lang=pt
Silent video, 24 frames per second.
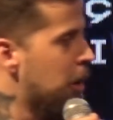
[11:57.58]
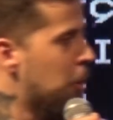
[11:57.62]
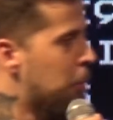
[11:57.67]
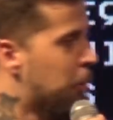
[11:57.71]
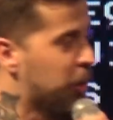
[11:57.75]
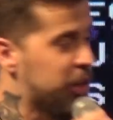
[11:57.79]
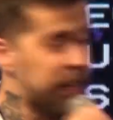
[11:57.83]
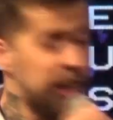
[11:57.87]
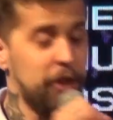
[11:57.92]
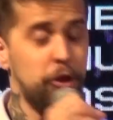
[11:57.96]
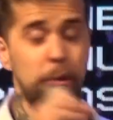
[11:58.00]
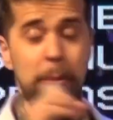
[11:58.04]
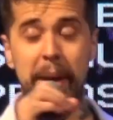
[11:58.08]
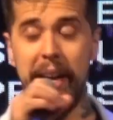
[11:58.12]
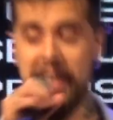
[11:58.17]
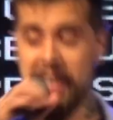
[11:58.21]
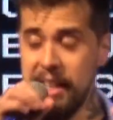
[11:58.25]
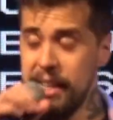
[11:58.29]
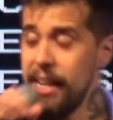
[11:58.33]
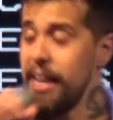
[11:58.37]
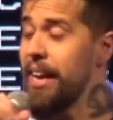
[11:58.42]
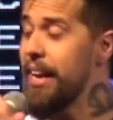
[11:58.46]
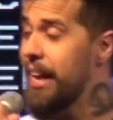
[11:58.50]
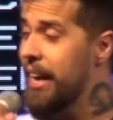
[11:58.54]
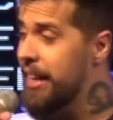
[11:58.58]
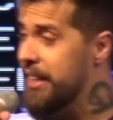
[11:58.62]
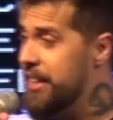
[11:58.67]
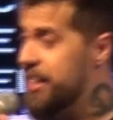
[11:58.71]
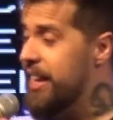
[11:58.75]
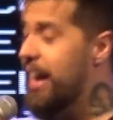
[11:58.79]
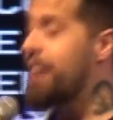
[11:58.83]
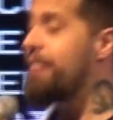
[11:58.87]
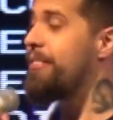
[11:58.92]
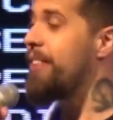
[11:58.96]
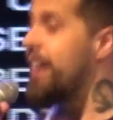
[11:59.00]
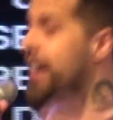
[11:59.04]
Portanto, o Messias
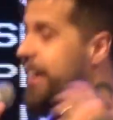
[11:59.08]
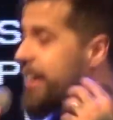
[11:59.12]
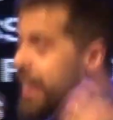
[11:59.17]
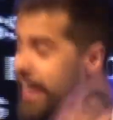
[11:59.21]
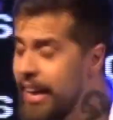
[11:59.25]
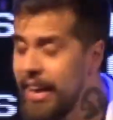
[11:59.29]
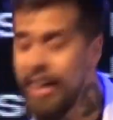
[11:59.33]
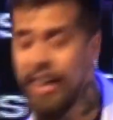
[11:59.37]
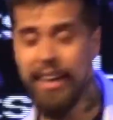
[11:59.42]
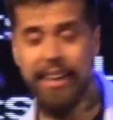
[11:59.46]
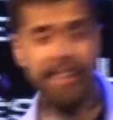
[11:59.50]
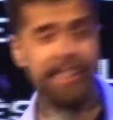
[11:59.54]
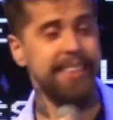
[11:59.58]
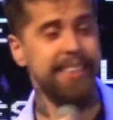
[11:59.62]
haveria e